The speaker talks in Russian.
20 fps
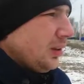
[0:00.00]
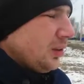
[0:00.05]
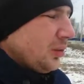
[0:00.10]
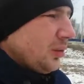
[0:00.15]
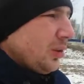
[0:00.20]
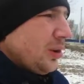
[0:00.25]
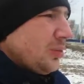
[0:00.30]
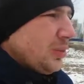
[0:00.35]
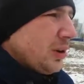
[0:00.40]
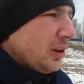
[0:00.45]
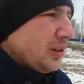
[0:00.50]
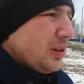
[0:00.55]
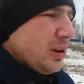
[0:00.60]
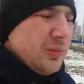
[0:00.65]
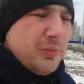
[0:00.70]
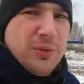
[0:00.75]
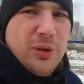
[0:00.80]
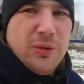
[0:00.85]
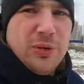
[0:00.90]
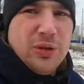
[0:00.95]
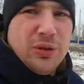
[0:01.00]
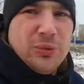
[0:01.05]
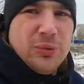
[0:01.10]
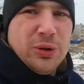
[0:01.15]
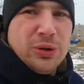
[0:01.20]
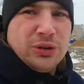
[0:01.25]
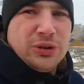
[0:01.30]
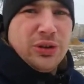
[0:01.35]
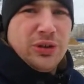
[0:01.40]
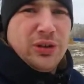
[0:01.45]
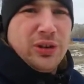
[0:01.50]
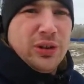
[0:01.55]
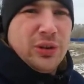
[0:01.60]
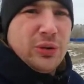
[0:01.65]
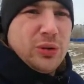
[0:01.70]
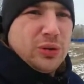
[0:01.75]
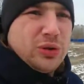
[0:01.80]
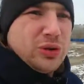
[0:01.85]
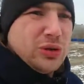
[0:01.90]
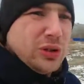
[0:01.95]
и своим родным по возможности.
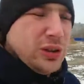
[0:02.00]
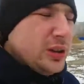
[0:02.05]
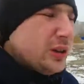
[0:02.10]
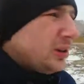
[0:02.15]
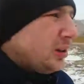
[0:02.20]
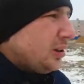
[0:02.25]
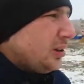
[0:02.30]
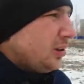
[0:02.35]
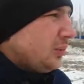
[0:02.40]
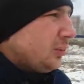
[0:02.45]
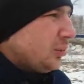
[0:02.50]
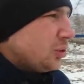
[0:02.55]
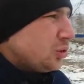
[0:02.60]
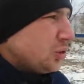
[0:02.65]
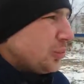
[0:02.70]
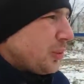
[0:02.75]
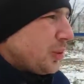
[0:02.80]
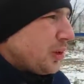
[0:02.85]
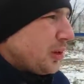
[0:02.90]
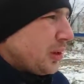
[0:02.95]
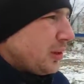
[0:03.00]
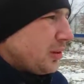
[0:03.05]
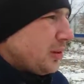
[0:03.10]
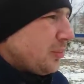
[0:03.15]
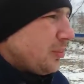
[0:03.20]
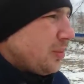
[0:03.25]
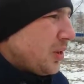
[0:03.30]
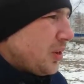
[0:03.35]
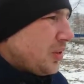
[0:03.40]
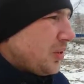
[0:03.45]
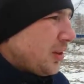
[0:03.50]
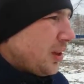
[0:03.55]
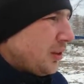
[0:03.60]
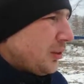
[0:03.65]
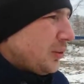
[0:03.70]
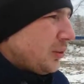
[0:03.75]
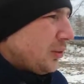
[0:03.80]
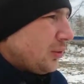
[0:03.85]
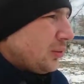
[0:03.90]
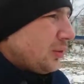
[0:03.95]
Тоже, может быть, как-то
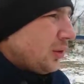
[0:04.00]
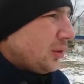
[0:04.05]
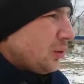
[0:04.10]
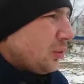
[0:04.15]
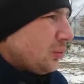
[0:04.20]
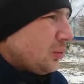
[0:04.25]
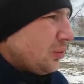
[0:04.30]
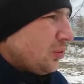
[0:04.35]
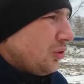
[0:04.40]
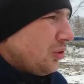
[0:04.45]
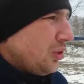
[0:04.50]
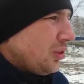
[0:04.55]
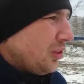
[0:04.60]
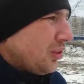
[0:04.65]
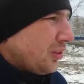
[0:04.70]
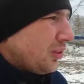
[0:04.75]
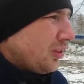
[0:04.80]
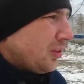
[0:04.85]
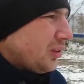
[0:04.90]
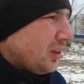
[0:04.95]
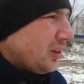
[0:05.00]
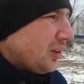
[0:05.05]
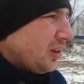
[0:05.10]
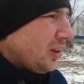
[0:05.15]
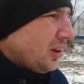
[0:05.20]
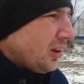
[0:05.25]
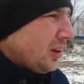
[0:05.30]
перетягивать сюда. Но, честно сказать,